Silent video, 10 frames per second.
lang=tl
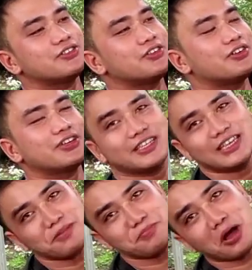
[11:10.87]
So,
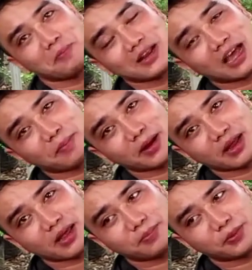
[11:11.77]
yan po ang
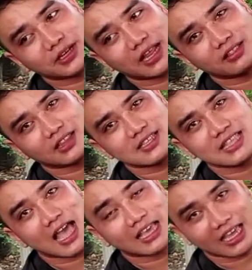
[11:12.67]
pinaka-importante
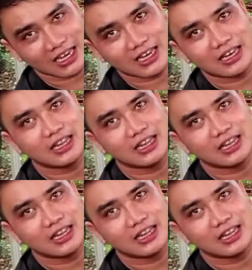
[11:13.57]
sa akin